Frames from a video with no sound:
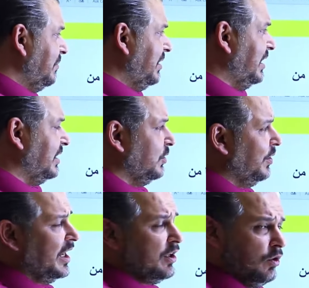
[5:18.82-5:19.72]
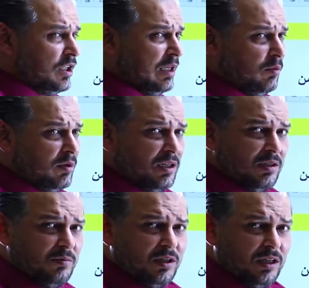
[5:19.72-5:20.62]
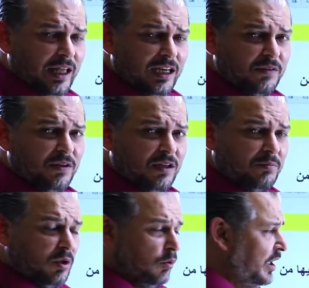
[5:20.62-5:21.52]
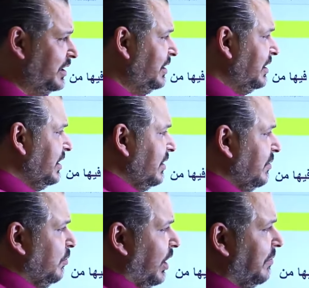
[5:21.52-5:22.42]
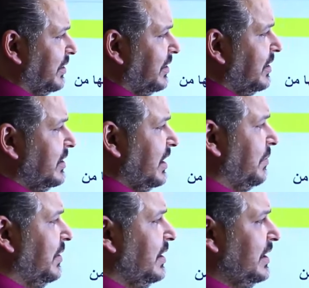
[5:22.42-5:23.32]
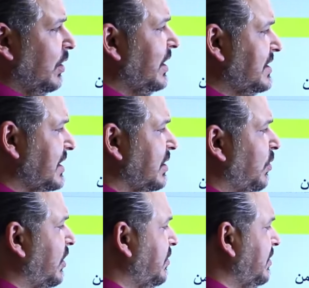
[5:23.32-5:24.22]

ميلادي واخر حكامهم كان الخليفه مروان بن محمد طيب دولة أسسها معاوية